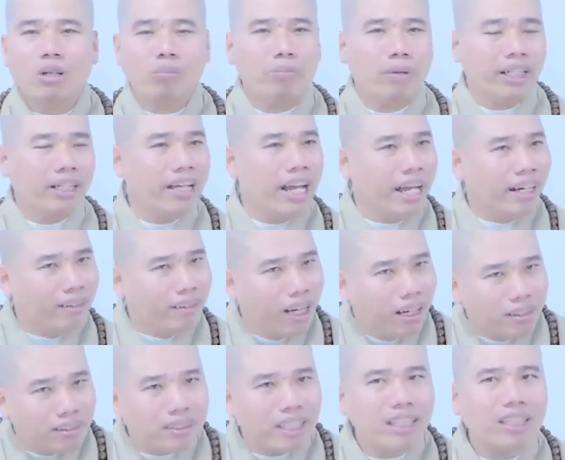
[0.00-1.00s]
còn mình đến
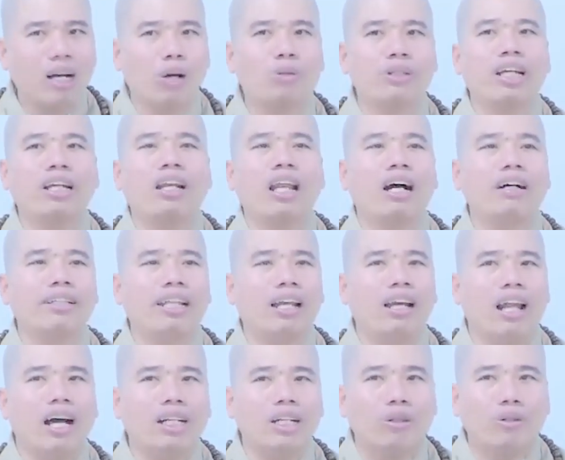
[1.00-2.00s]
đừng chỉ cầu danh lợi
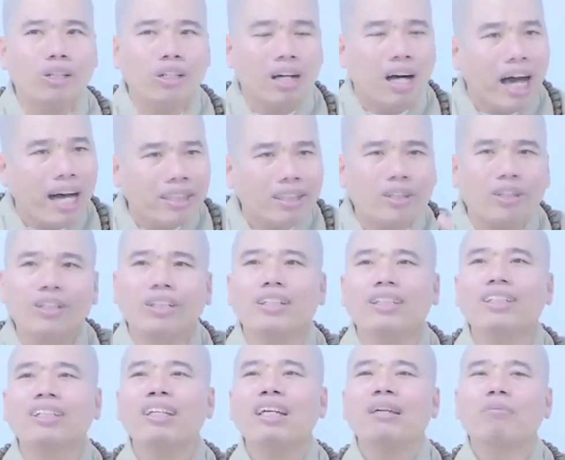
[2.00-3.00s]
danh lợi đều đưa hết cho
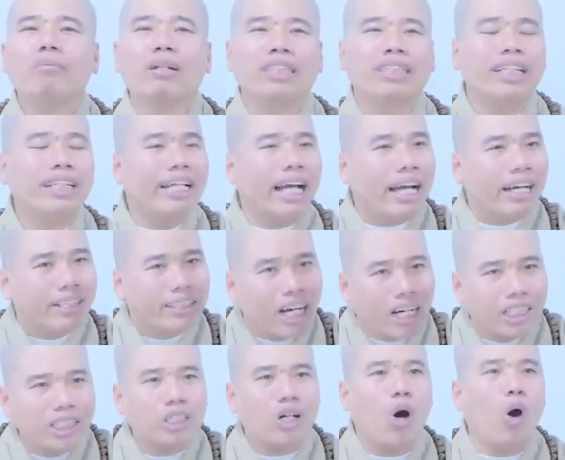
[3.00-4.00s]
người mình chỉ cần
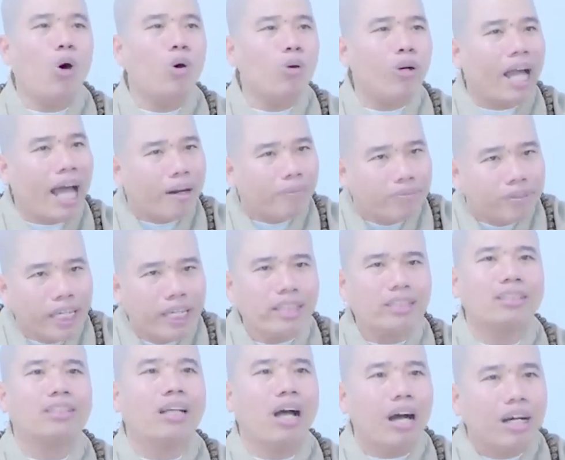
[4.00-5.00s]
cực khổ làm
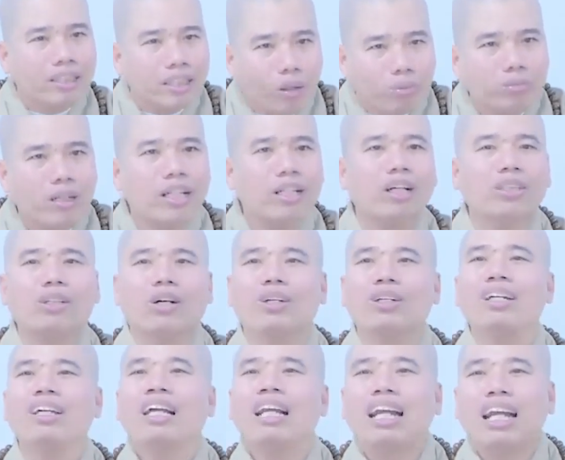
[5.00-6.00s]
việc ở trong nơi đó
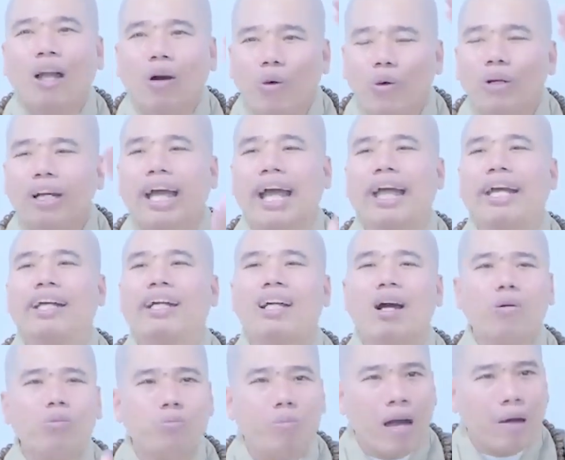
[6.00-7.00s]
thôi lâu ngày
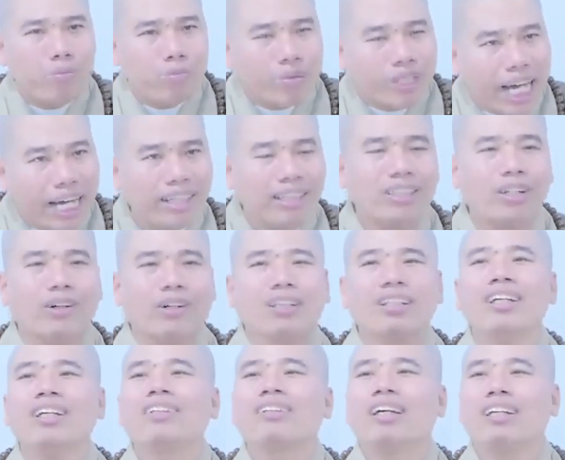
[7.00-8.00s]
gốc bám chắc rồi
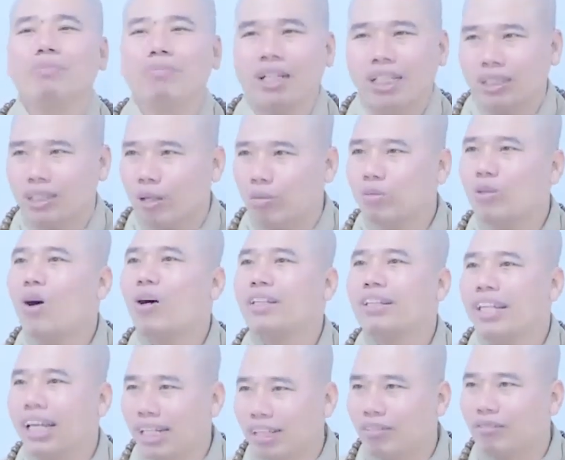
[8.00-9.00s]
thì mình cũng có
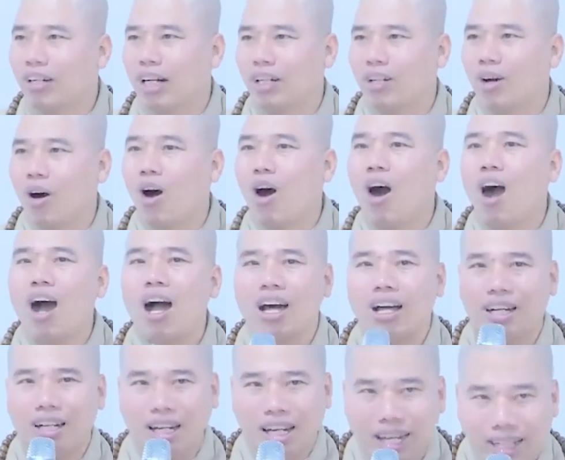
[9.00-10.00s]
danh và có
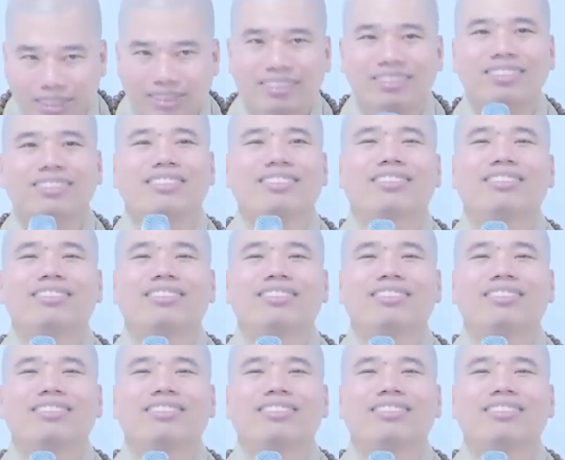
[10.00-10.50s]
lợi